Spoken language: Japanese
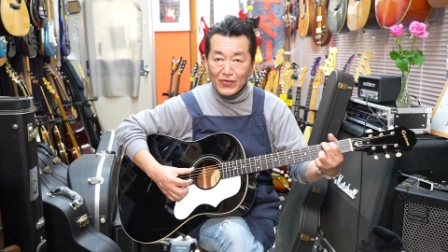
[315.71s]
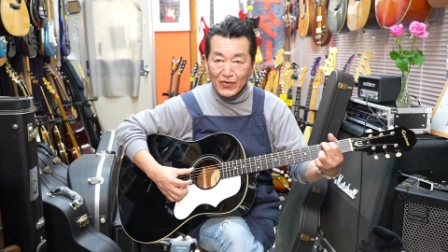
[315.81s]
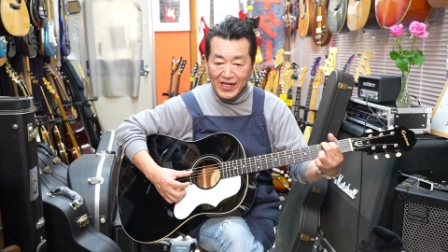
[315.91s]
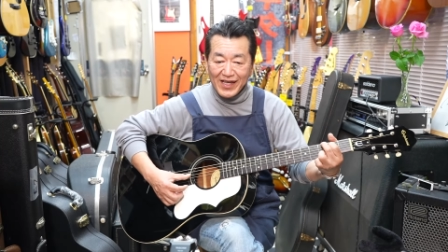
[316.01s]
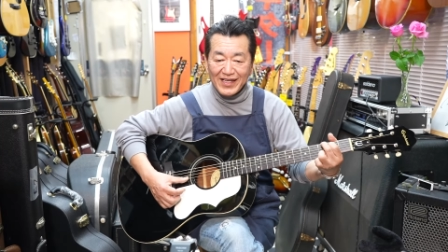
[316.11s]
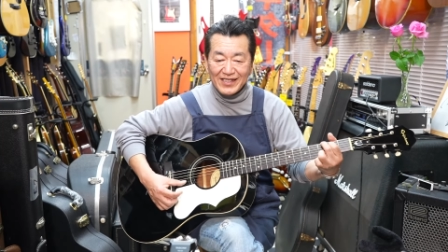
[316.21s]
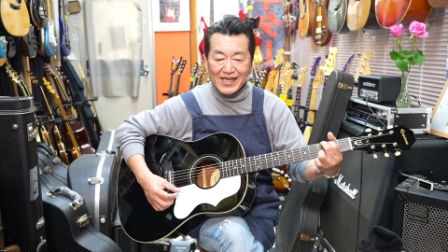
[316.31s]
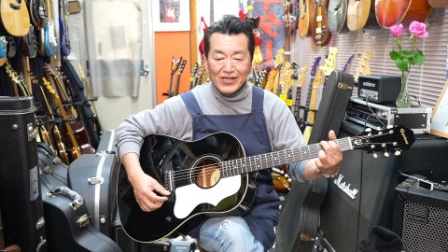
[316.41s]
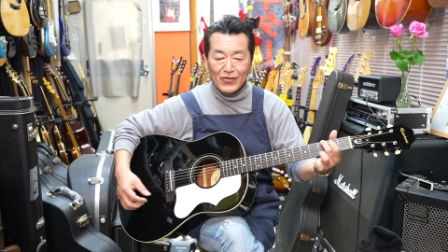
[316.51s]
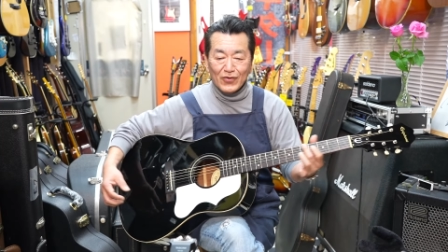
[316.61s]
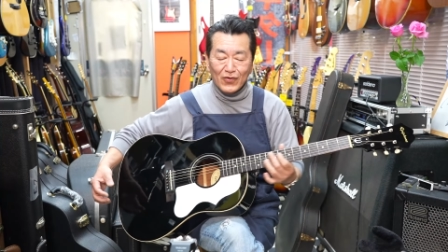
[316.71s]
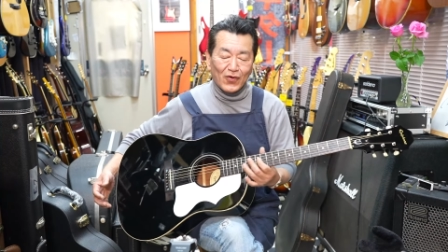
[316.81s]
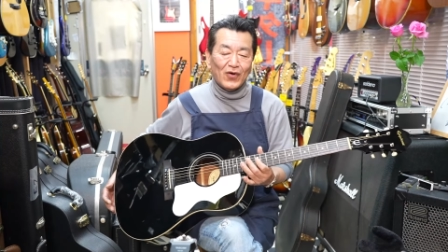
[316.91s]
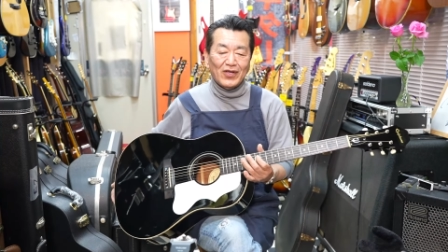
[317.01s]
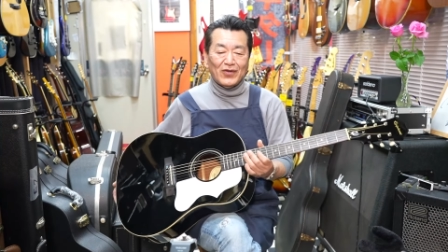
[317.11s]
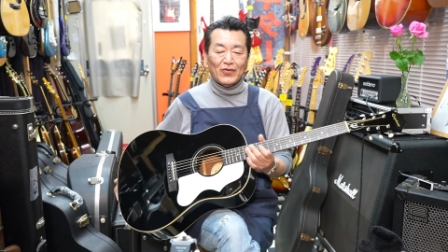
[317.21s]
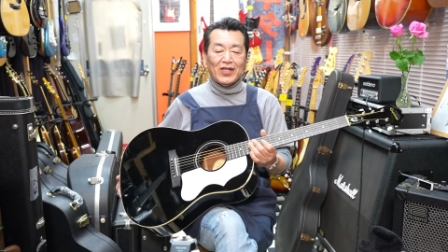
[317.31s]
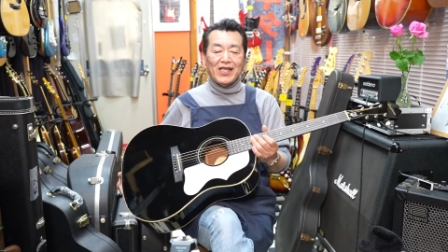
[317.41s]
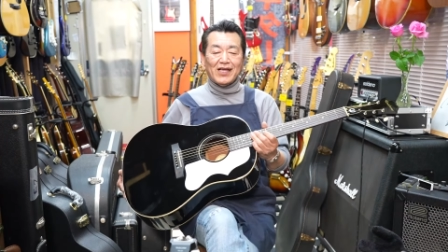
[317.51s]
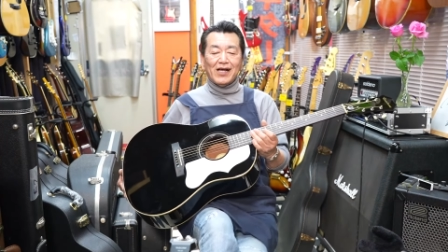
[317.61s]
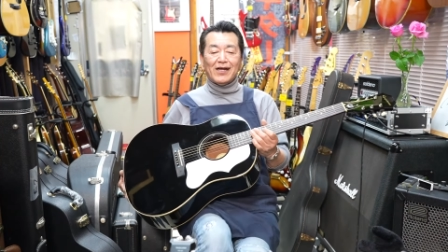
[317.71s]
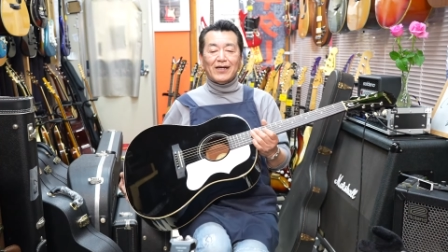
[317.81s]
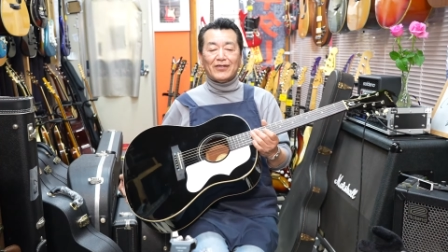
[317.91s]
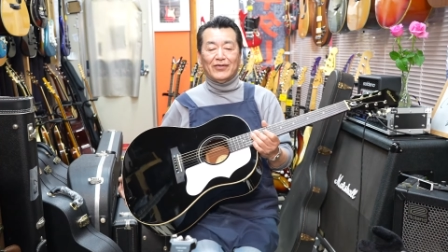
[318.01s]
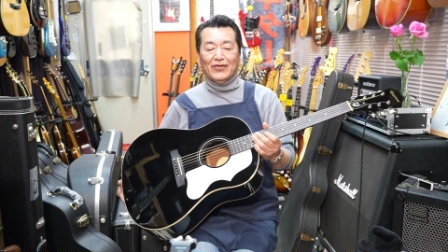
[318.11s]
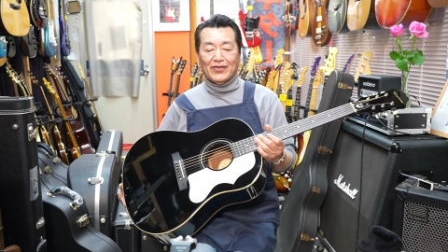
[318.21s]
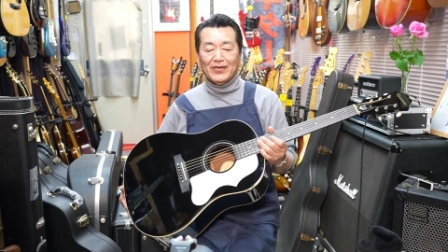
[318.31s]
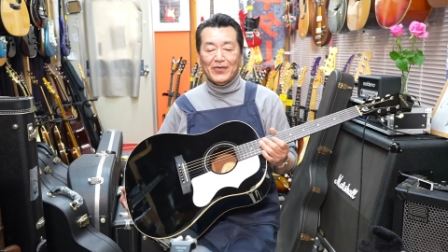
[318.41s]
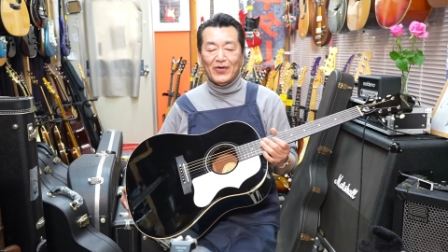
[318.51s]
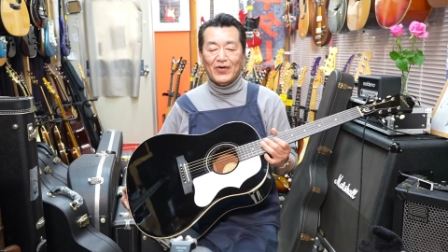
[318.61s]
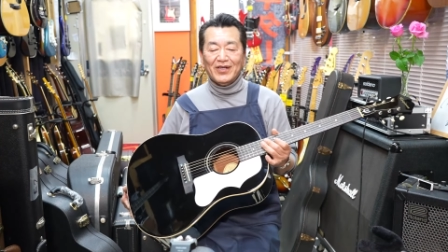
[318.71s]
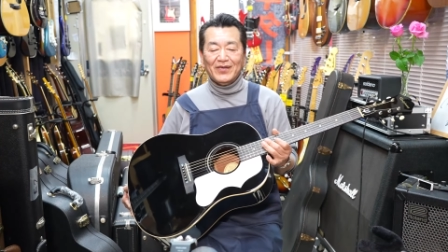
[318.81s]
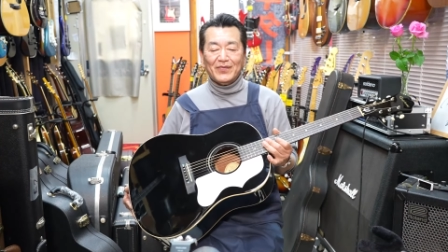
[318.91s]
うことで先ほどの予定価格よりも